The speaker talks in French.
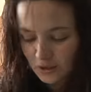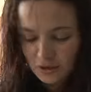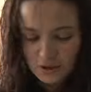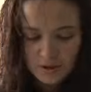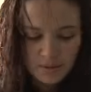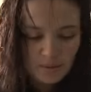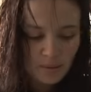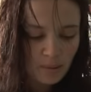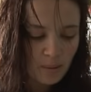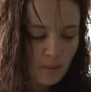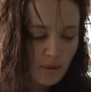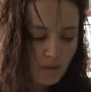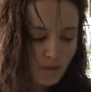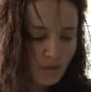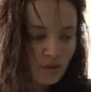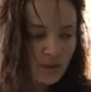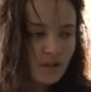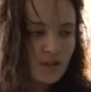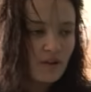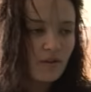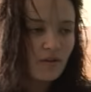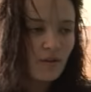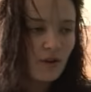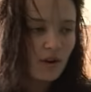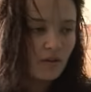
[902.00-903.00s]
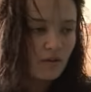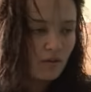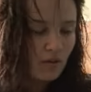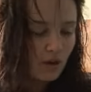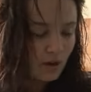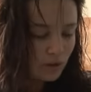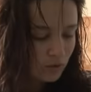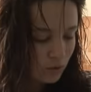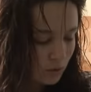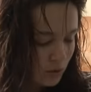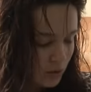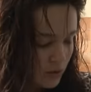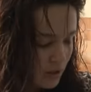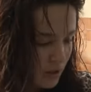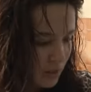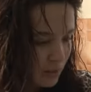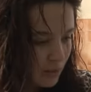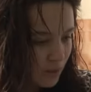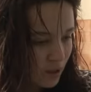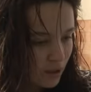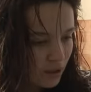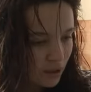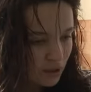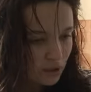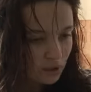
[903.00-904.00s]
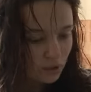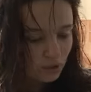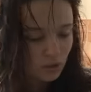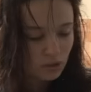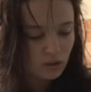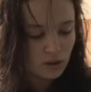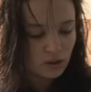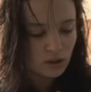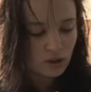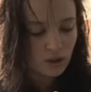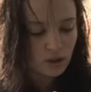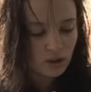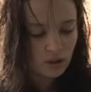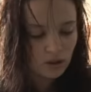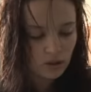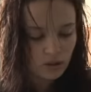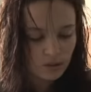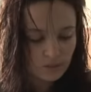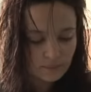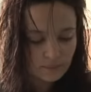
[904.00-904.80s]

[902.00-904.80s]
J'aimerais bien, avoir un troisième bras électronique